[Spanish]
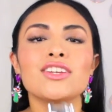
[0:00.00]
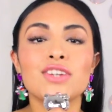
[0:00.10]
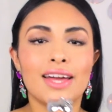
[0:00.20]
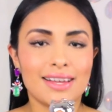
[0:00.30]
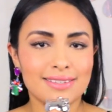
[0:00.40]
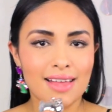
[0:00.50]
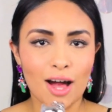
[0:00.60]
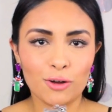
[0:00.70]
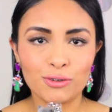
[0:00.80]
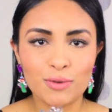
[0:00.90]
Chicas,
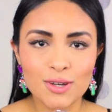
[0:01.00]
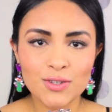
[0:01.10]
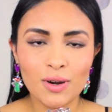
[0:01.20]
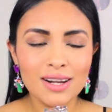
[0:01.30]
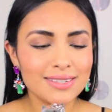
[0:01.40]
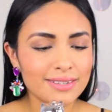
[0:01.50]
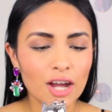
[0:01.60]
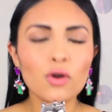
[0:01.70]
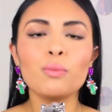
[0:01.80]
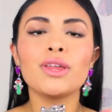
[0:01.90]
a continuación les
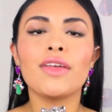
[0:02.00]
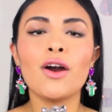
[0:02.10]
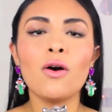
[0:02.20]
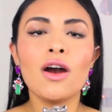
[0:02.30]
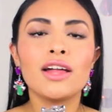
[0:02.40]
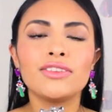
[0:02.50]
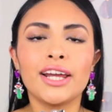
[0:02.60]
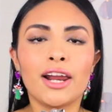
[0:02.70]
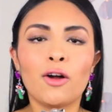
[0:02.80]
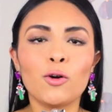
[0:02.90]
traigo un video
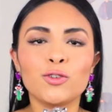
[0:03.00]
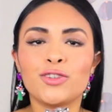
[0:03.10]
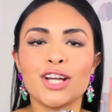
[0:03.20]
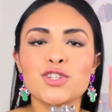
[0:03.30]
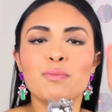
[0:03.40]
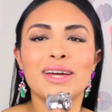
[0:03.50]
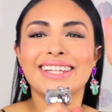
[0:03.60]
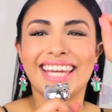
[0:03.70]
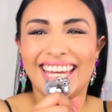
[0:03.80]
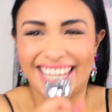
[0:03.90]
de
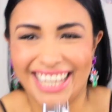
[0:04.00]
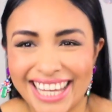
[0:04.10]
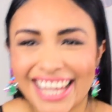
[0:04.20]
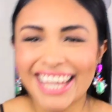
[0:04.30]
recontrachupete.